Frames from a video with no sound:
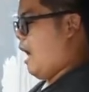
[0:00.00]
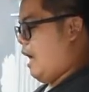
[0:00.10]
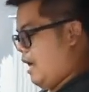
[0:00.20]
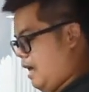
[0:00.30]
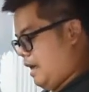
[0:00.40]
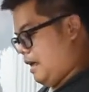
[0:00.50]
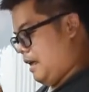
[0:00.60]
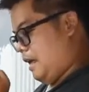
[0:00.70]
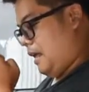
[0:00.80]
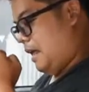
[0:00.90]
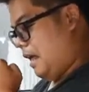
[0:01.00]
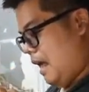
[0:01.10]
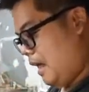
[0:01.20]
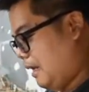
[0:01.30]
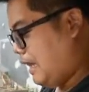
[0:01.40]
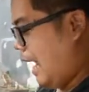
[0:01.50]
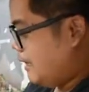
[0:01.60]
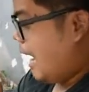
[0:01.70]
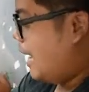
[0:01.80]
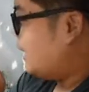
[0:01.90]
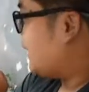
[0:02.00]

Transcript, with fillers: uh, ah, letakan tangan